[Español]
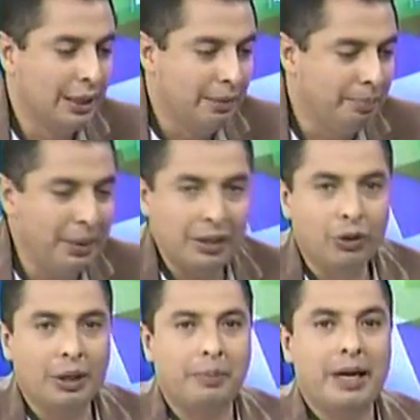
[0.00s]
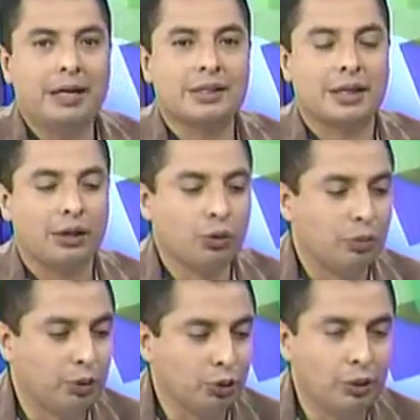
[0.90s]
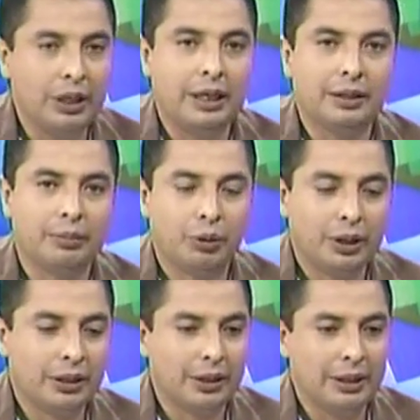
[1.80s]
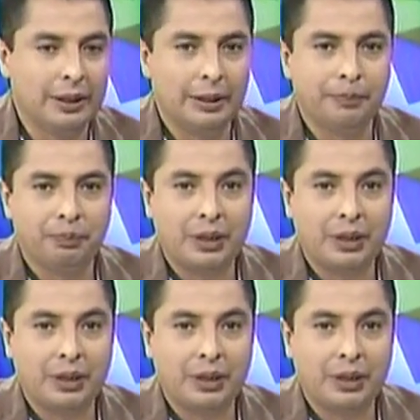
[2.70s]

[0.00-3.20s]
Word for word: perdieron la esperanza en alguna oportunidad de poder eh,